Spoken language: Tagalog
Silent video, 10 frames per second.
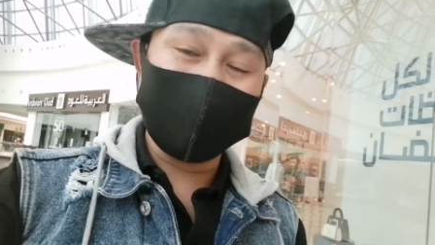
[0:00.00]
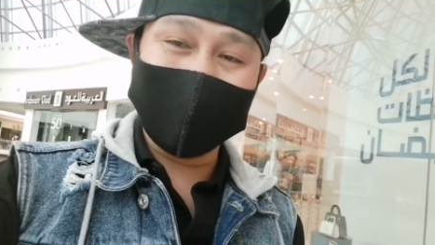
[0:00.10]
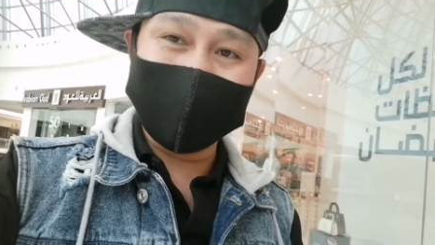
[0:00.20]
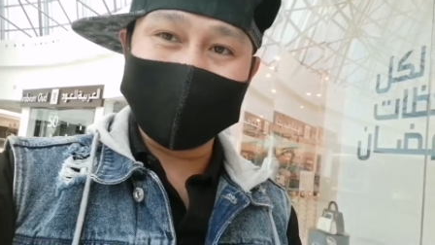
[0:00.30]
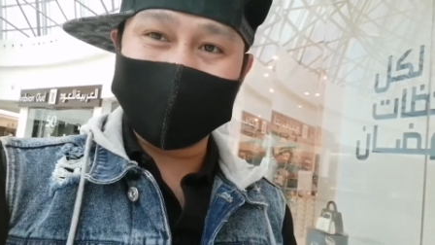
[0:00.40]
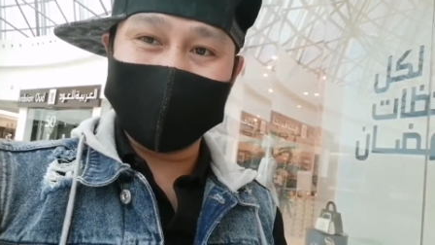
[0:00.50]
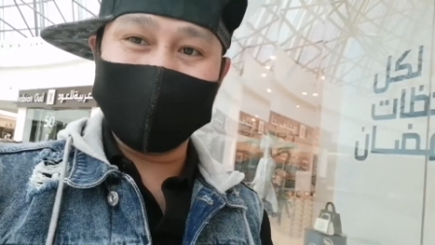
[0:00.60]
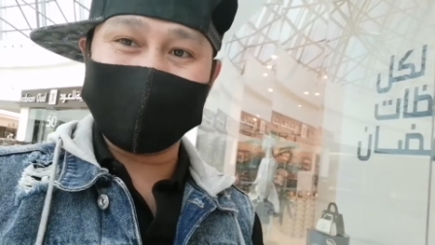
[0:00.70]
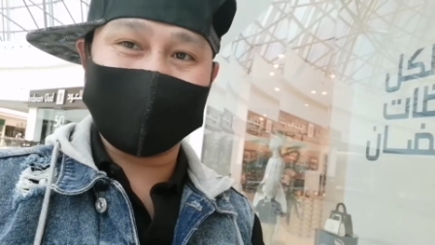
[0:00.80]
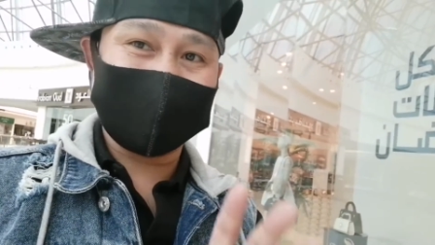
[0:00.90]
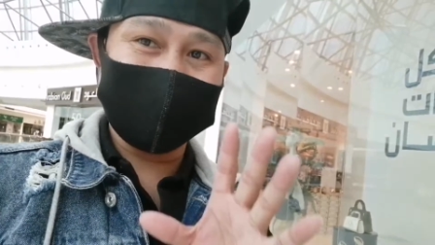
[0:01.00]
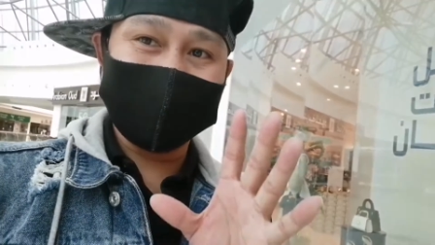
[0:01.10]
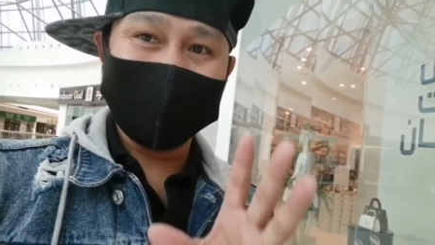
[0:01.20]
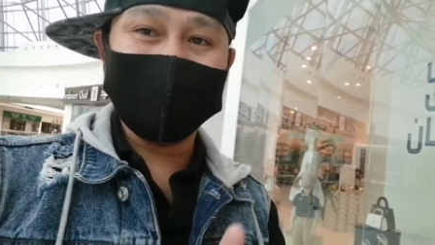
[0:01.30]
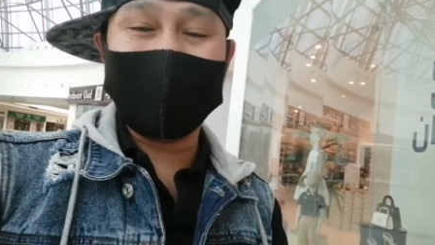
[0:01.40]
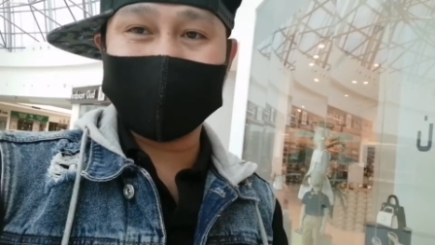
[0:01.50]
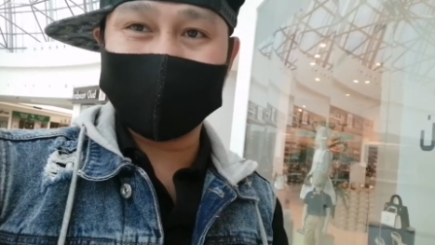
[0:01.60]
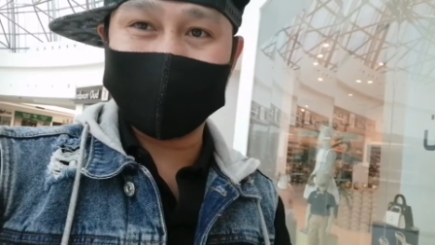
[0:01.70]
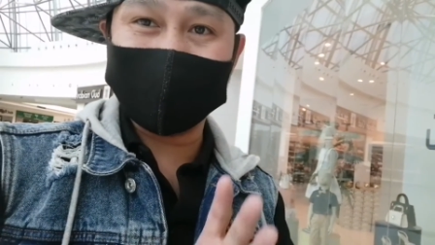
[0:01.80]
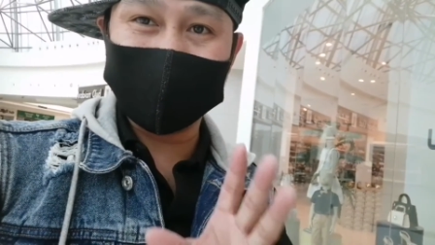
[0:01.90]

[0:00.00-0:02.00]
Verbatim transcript: or Bad Aratilis Boxing.